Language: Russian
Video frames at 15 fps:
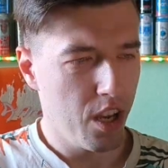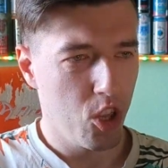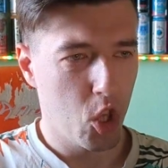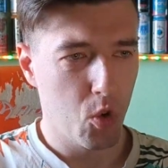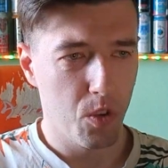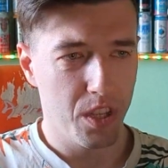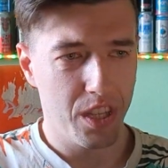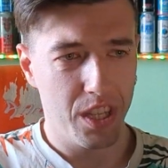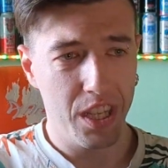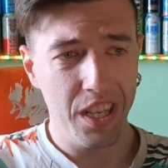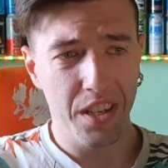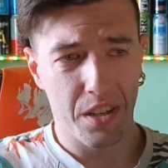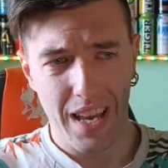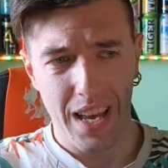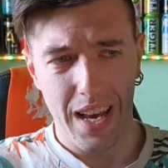то вот
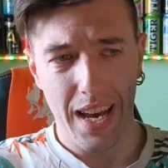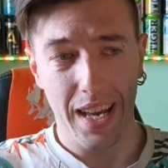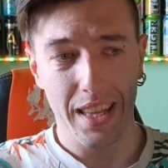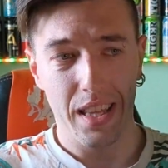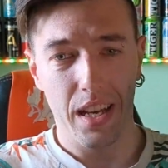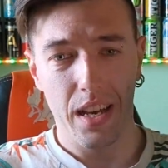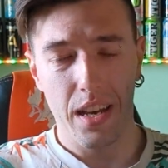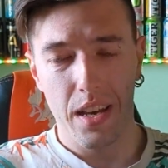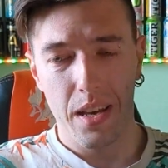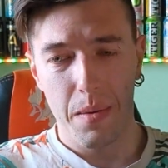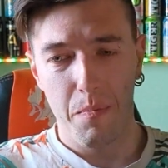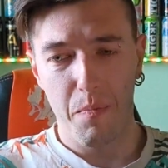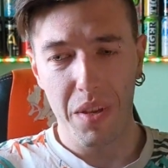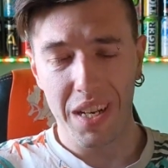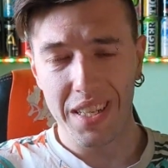тигр это
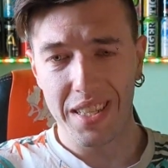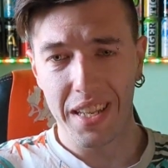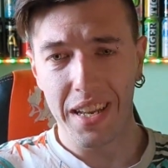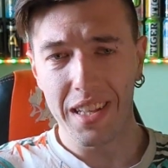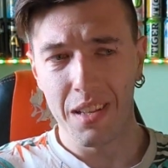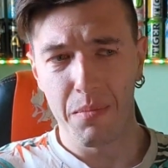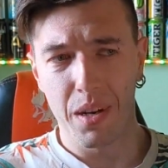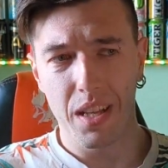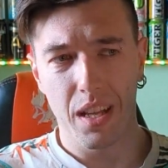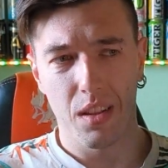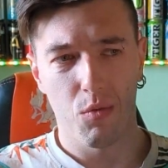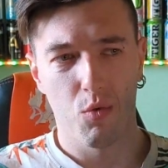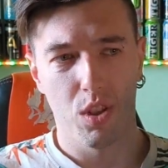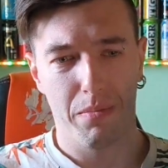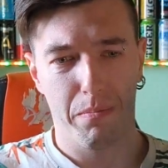перезрелый банан,
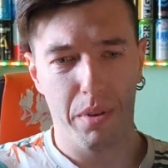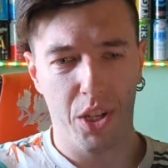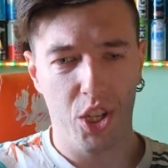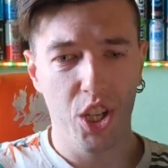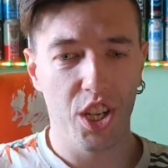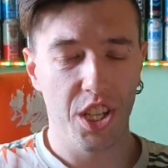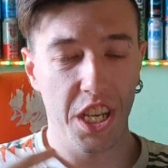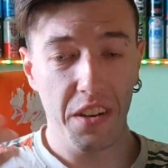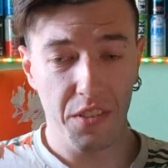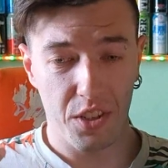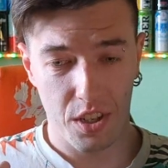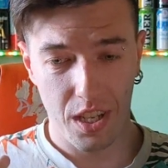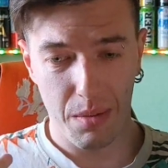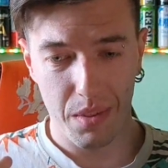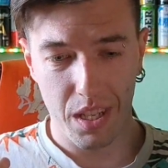уже
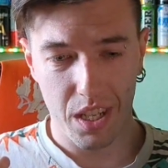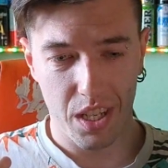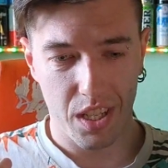почерневший, я бы даже